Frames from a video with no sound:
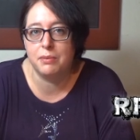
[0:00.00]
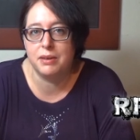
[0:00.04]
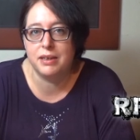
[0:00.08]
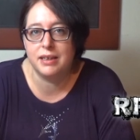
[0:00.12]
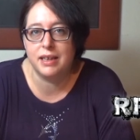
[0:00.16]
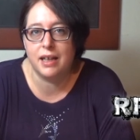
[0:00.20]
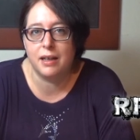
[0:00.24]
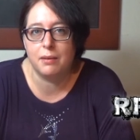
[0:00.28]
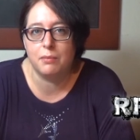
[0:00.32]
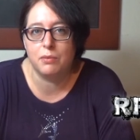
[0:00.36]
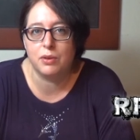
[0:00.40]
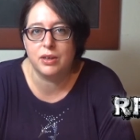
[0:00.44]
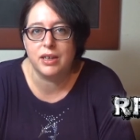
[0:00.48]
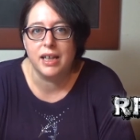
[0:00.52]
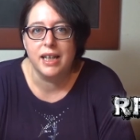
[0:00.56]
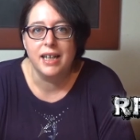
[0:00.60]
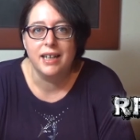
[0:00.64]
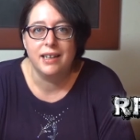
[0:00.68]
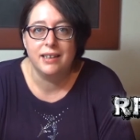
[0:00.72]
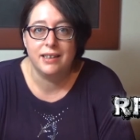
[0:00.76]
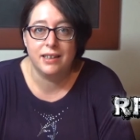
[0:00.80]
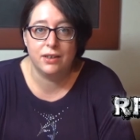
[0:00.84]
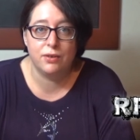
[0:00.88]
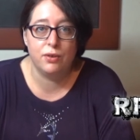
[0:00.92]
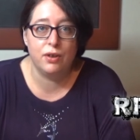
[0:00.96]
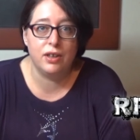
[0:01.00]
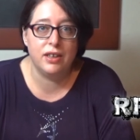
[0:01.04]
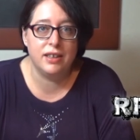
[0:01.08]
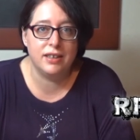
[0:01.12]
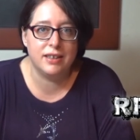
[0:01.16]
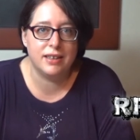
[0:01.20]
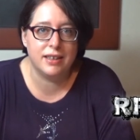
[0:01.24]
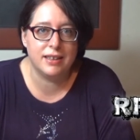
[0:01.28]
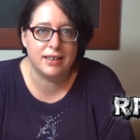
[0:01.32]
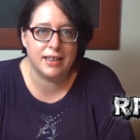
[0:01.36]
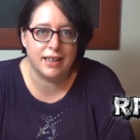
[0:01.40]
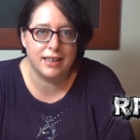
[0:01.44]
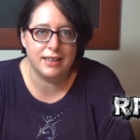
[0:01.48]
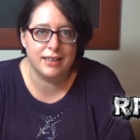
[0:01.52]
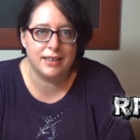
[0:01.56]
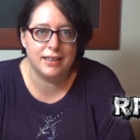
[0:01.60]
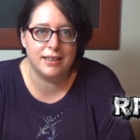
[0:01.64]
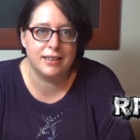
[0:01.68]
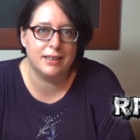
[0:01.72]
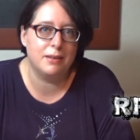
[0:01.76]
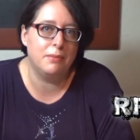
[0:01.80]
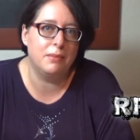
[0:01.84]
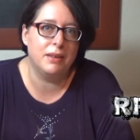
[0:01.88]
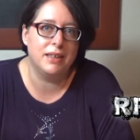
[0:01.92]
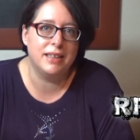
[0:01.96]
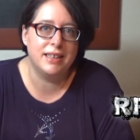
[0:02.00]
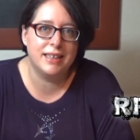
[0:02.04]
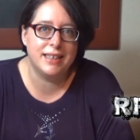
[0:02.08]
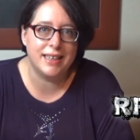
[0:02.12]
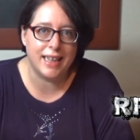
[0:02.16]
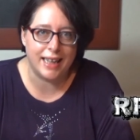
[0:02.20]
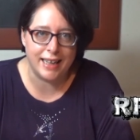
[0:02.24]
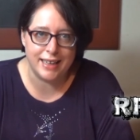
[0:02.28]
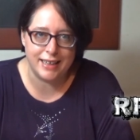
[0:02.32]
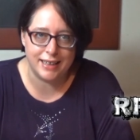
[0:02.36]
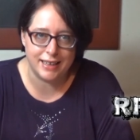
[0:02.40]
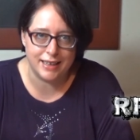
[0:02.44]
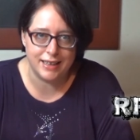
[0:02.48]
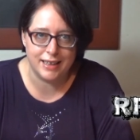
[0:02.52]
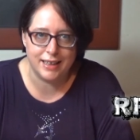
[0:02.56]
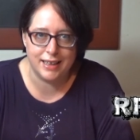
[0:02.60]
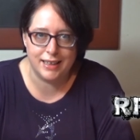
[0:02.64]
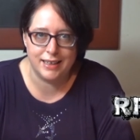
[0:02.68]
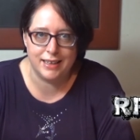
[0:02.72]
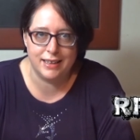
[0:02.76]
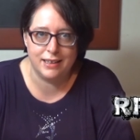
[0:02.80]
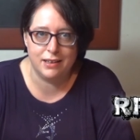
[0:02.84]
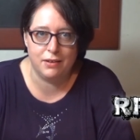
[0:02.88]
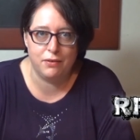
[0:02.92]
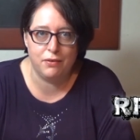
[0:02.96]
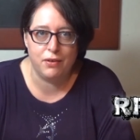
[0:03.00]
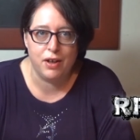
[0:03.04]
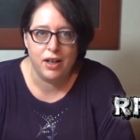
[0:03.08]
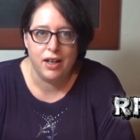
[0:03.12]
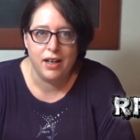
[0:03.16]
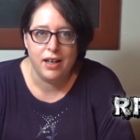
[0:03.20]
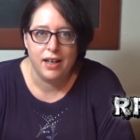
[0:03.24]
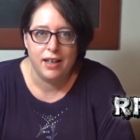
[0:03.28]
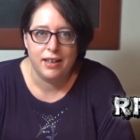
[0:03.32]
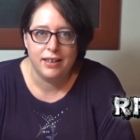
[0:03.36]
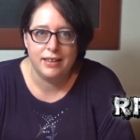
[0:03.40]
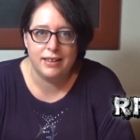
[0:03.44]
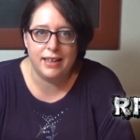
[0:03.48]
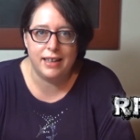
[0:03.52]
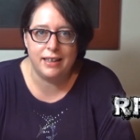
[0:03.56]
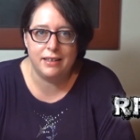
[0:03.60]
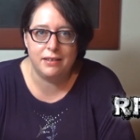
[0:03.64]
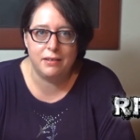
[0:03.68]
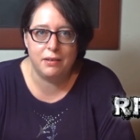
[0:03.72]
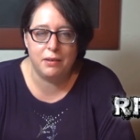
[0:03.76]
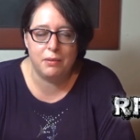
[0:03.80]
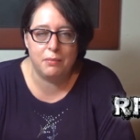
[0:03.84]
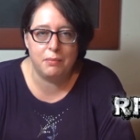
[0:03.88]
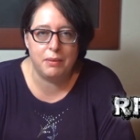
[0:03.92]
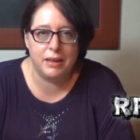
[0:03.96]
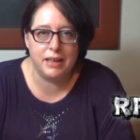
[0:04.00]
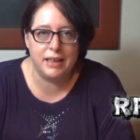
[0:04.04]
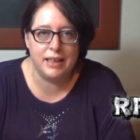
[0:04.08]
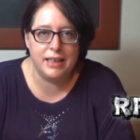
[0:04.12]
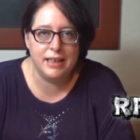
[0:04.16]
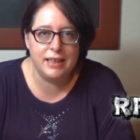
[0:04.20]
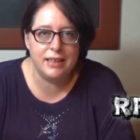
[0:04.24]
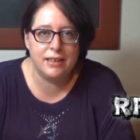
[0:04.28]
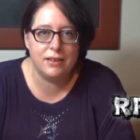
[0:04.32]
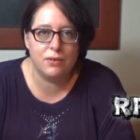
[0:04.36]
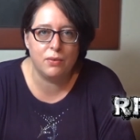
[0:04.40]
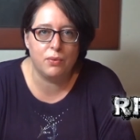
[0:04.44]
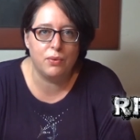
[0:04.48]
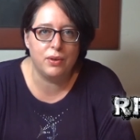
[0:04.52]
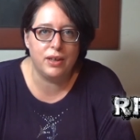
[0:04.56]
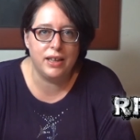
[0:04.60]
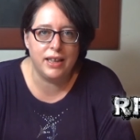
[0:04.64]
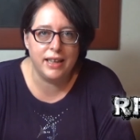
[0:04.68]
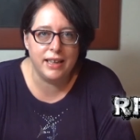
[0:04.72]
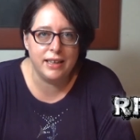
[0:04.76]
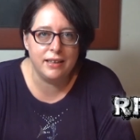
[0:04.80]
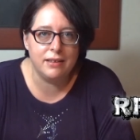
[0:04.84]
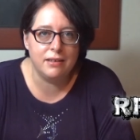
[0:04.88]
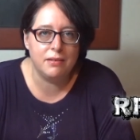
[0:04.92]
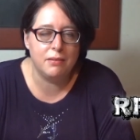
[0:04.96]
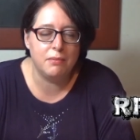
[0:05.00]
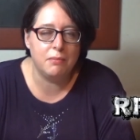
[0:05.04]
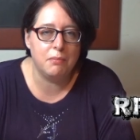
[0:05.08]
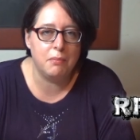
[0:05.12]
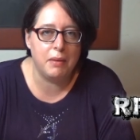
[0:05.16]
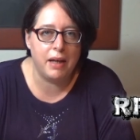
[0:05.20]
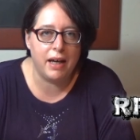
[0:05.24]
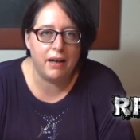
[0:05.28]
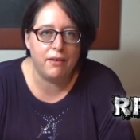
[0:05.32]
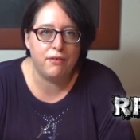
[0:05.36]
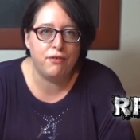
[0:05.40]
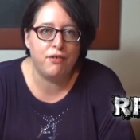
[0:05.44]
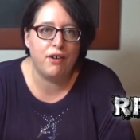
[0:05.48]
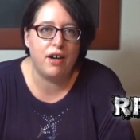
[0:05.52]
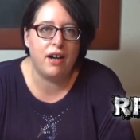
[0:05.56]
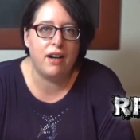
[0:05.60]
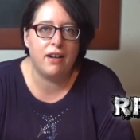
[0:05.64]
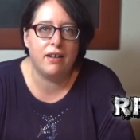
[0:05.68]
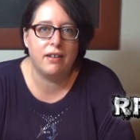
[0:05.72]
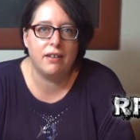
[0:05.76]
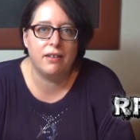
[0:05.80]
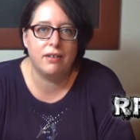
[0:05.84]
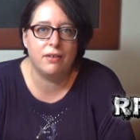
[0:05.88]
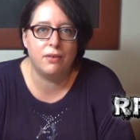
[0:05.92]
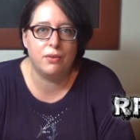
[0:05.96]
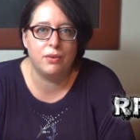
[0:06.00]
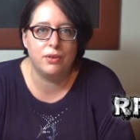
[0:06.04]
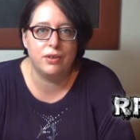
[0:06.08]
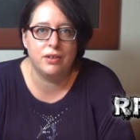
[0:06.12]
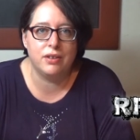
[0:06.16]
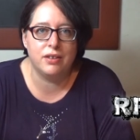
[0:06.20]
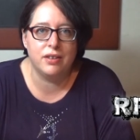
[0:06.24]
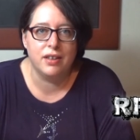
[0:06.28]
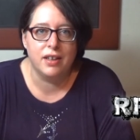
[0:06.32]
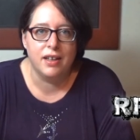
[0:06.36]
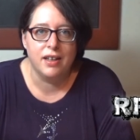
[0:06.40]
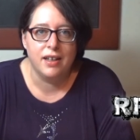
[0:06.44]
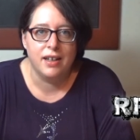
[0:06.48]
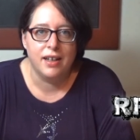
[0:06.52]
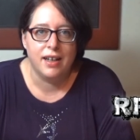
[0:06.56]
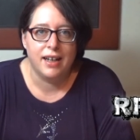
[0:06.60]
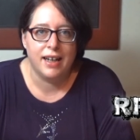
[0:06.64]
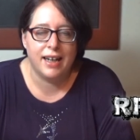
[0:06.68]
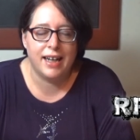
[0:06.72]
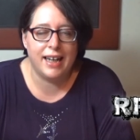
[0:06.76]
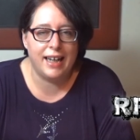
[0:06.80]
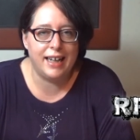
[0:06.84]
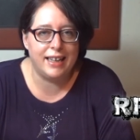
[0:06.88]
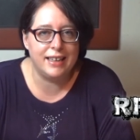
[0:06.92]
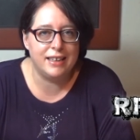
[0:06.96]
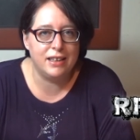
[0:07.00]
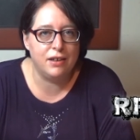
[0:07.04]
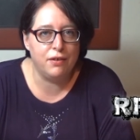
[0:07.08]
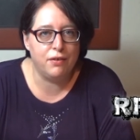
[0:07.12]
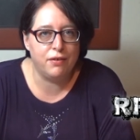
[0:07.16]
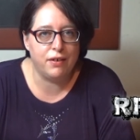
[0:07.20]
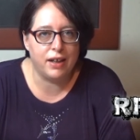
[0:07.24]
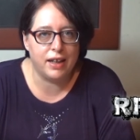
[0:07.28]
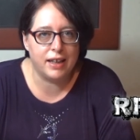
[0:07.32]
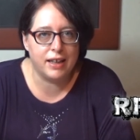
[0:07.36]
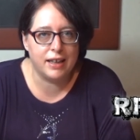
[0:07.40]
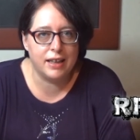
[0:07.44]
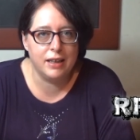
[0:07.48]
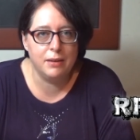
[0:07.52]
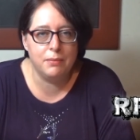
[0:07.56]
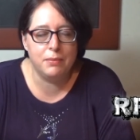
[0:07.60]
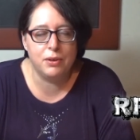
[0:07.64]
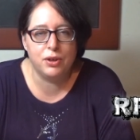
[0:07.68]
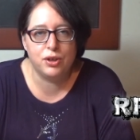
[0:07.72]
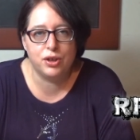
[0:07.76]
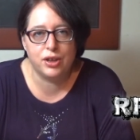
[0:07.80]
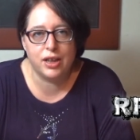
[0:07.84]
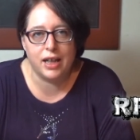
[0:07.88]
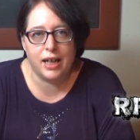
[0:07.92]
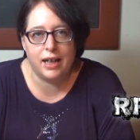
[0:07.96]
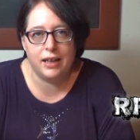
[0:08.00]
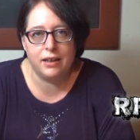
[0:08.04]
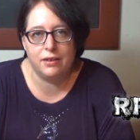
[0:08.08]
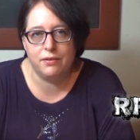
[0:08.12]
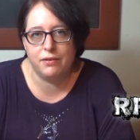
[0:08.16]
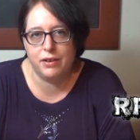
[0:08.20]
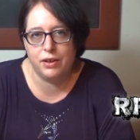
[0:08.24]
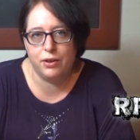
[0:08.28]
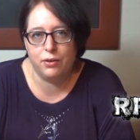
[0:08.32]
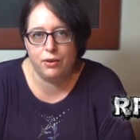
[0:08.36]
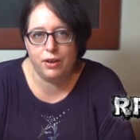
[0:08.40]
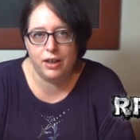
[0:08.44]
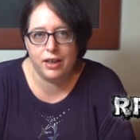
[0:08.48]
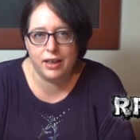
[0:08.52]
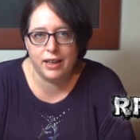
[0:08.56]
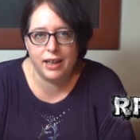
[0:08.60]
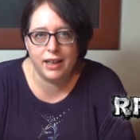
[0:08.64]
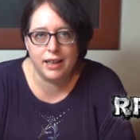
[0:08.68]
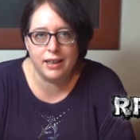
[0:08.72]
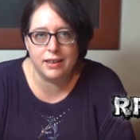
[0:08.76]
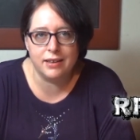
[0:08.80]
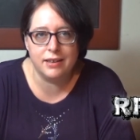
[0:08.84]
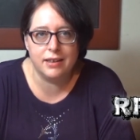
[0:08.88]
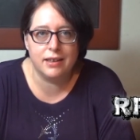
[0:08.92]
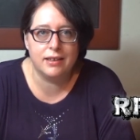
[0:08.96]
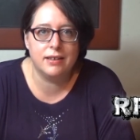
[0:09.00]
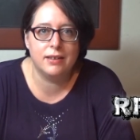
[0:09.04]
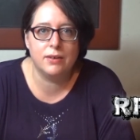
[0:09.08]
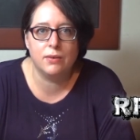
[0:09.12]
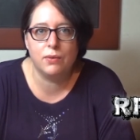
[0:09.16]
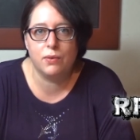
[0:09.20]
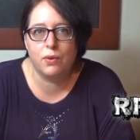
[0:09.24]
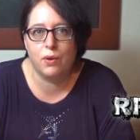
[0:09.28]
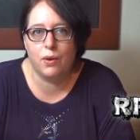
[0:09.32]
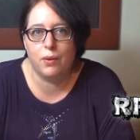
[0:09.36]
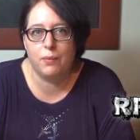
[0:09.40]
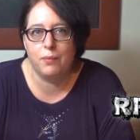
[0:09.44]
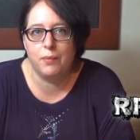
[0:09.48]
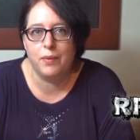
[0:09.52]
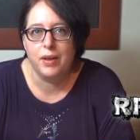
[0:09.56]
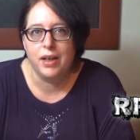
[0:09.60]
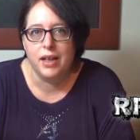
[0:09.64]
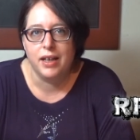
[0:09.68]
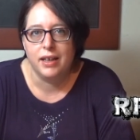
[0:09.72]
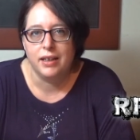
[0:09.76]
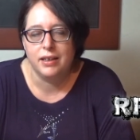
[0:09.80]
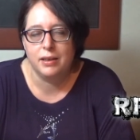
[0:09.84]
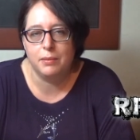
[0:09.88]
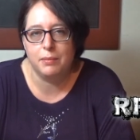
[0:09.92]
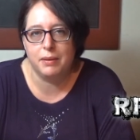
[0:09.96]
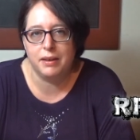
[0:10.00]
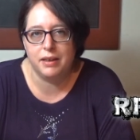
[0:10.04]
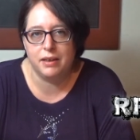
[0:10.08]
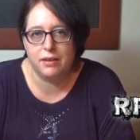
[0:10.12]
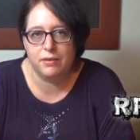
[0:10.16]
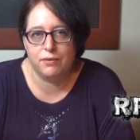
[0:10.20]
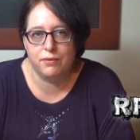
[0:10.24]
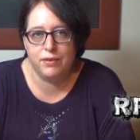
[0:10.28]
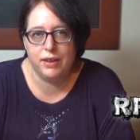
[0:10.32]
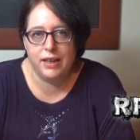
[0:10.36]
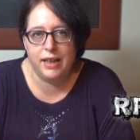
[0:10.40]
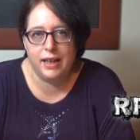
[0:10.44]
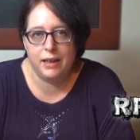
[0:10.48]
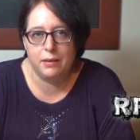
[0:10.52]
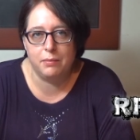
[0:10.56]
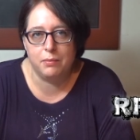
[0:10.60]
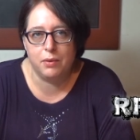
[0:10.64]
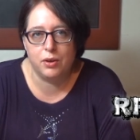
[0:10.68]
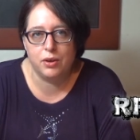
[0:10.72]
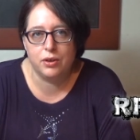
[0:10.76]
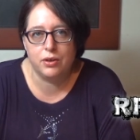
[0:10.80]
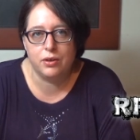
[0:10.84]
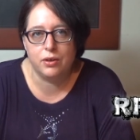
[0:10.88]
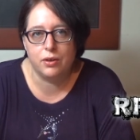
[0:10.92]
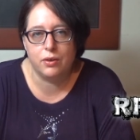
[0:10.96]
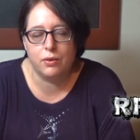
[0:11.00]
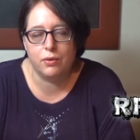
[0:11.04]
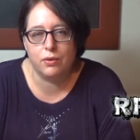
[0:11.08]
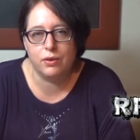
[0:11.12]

nämlich sagen muss, natürlich ist das Ganze ziemlich zeitintensiv, denn man liest ohnehin mehrfach und relativ akribisch, gerade wenn neue Regeln dazukommen, die man irgendwie lernen möchte.